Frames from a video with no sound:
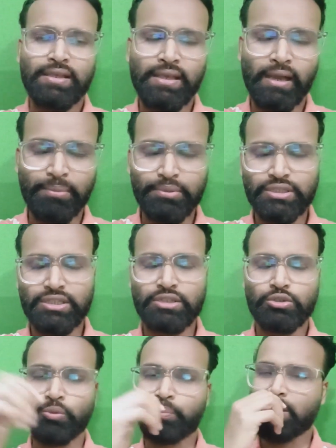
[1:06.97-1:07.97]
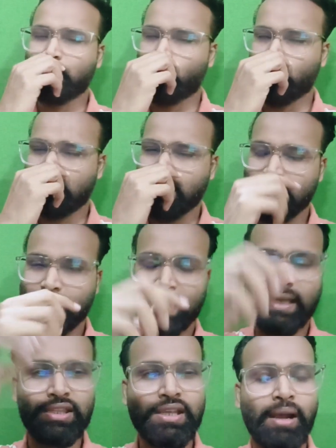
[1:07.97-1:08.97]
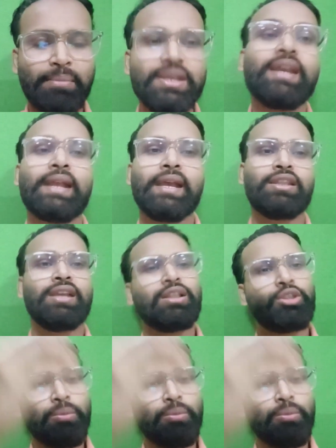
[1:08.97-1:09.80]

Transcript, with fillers: कि अब सुप्रीम कोर्ट ने ये कह दिया अब ये कह दिया